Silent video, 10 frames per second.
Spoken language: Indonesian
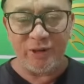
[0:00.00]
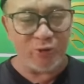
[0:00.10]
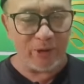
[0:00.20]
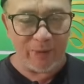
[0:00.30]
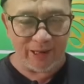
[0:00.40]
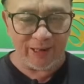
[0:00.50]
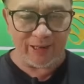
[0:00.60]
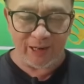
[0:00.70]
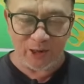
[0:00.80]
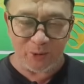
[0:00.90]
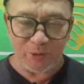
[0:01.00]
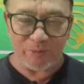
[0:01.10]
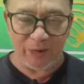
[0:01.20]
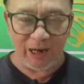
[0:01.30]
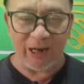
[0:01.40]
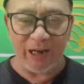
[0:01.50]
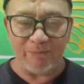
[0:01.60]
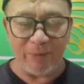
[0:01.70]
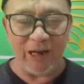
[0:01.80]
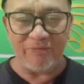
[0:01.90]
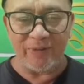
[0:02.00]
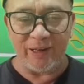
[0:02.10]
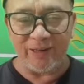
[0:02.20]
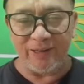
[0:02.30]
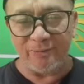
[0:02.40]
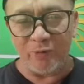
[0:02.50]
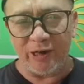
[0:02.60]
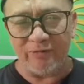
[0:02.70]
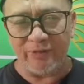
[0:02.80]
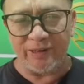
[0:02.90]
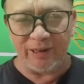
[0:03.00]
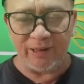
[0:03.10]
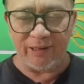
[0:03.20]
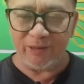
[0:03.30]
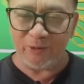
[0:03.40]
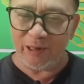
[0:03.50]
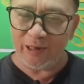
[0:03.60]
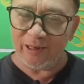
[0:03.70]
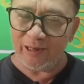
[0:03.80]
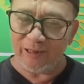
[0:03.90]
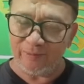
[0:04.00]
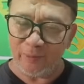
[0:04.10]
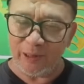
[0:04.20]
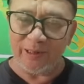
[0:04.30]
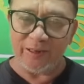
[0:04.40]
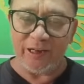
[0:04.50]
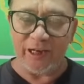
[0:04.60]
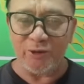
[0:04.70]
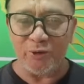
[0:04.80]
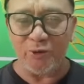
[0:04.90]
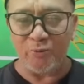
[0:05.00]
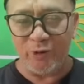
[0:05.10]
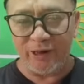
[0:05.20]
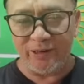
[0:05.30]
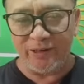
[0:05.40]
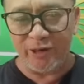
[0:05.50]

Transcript: Sudah banyak kasus maaf, maaf ya, ini bukan fitnah, juga adalah mungkin di Cianjur, mungkin di